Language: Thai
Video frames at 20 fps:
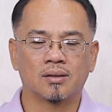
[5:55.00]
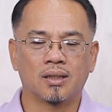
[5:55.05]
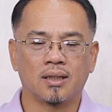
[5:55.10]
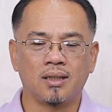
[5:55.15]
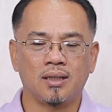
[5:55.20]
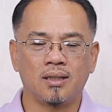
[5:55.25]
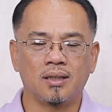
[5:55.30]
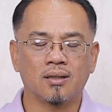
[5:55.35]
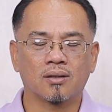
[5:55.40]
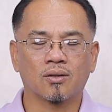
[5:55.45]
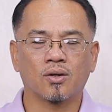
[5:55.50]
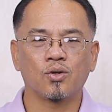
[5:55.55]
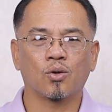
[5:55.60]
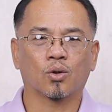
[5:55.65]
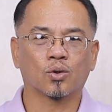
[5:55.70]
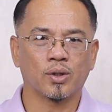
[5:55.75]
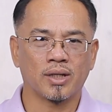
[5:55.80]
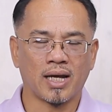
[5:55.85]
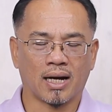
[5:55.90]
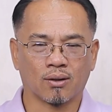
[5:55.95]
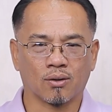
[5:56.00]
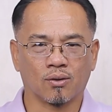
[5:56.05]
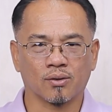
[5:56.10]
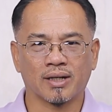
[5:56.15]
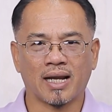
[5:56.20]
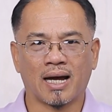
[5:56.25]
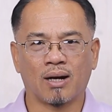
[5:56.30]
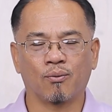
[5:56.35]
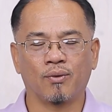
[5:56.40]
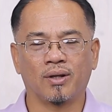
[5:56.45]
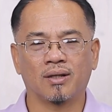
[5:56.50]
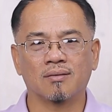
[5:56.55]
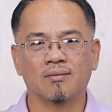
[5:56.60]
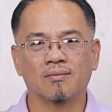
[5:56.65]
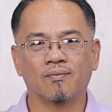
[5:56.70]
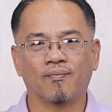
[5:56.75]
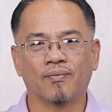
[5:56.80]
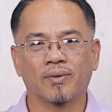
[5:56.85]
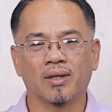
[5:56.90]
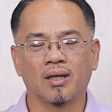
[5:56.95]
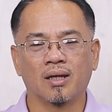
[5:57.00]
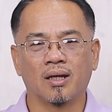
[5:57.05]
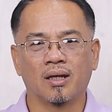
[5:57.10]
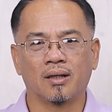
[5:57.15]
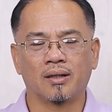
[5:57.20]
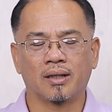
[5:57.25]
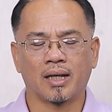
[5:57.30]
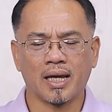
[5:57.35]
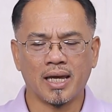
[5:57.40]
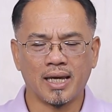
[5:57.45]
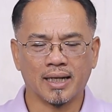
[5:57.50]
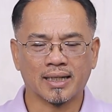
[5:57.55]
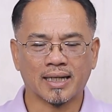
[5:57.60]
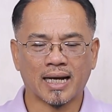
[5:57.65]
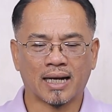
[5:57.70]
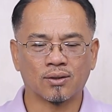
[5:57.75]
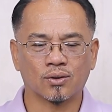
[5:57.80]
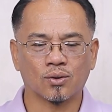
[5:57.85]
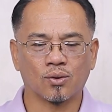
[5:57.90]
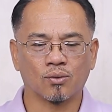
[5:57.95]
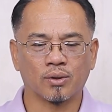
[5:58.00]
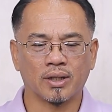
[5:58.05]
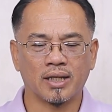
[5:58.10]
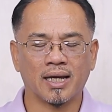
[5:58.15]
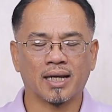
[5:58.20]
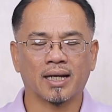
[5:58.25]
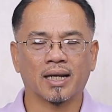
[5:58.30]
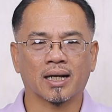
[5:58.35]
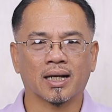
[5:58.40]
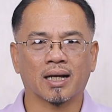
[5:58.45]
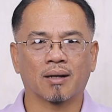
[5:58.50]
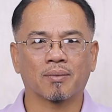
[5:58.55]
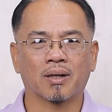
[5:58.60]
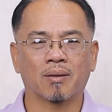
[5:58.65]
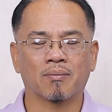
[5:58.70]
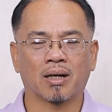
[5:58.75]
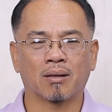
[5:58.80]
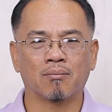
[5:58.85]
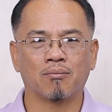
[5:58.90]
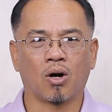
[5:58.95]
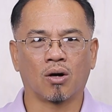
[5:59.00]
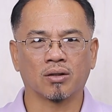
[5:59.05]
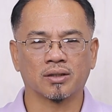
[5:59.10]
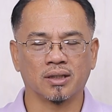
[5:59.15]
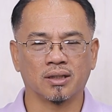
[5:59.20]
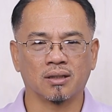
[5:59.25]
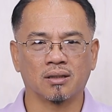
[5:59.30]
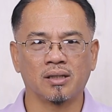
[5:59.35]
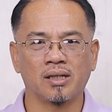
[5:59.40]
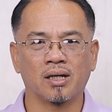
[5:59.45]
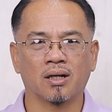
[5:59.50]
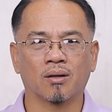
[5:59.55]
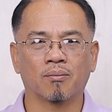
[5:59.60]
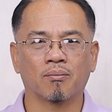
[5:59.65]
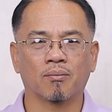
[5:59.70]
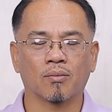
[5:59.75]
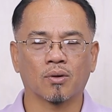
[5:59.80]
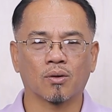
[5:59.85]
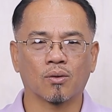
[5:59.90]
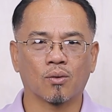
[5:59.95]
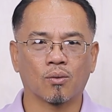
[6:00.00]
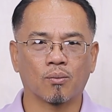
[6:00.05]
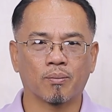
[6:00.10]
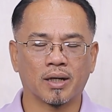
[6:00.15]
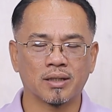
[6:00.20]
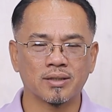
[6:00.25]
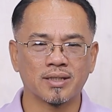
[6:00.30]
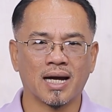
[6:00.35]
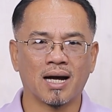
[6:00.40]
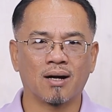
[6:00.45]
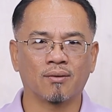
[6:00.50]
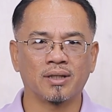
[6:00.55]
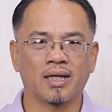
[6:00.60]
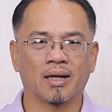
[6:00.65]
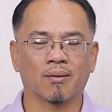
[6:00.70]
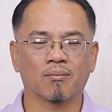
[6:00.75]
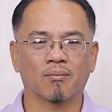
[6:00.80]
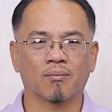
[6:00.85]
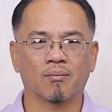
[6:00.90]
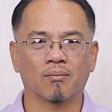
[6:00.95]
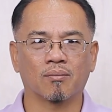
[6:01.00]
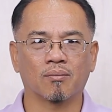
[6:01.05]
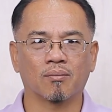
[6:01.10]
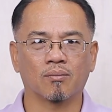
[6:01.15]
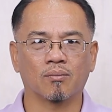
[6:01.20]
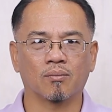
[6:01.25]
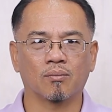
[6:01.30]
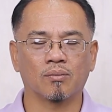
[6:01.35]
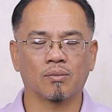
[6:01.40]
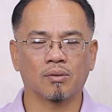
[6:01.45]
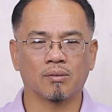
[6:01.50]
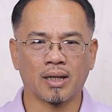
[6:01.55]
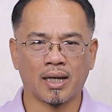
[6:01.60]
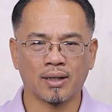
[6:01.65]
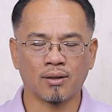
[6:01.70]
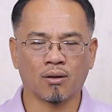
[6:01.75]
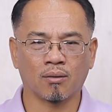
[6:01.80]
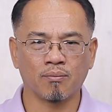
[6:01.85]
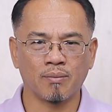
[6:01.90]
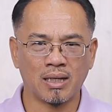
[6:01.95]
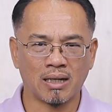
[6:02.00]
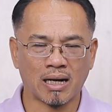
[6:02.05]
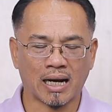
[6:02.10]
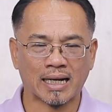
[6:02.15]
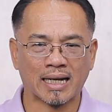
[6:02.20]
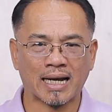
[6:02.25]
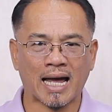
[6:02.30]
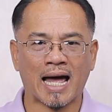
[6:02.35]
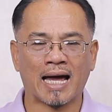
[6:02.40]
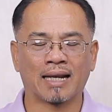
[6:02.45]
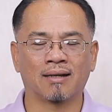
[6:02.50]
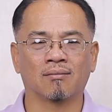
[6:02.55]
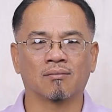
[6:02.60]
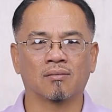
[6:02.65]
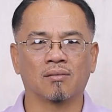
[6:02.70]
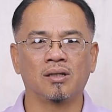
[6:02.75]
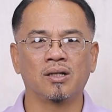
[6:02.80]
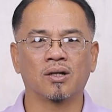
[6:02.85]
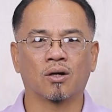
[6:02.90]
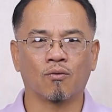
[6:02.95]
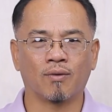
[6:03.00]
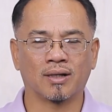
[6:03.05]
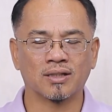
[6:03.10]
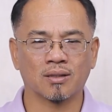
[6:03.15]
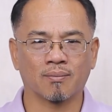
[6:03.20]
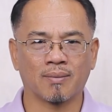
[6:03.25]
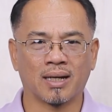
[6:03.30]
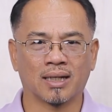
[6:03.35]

ทีนี้ก็ยกตัวอย่างของดาวิดและเหตุการณ์ตรงนี้นะครับกำลังบอกถึงเรื่องพระเจ้าเนี่ยแน่นอนมีหลักการเรื่องของวันส